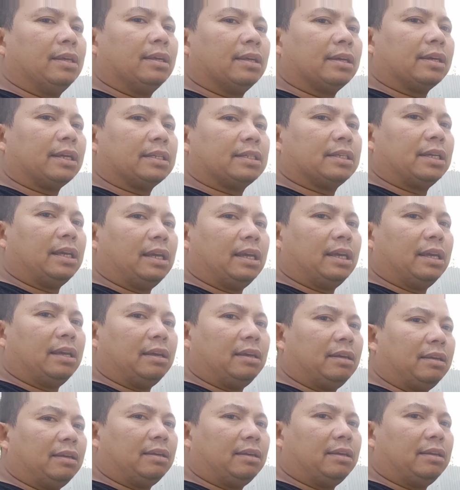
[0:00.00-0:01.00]
kasi
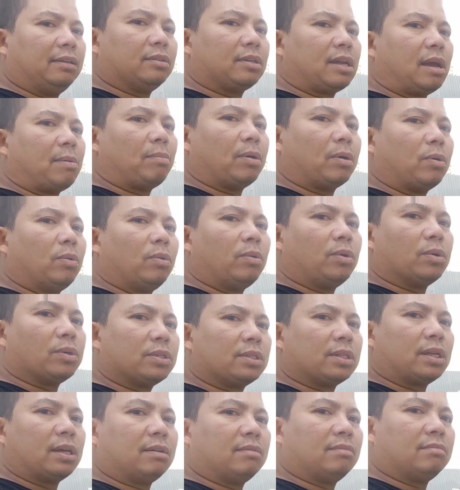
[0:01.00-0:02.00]
yun nga
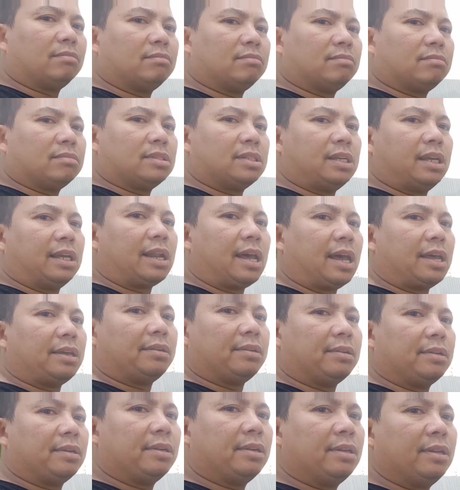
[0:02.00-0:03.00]
magkukos ng sira
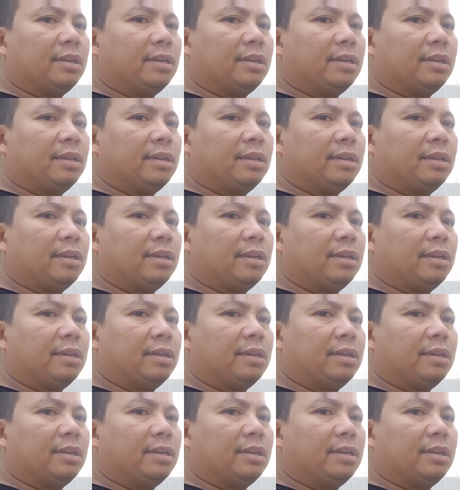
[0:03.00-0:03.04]
yun.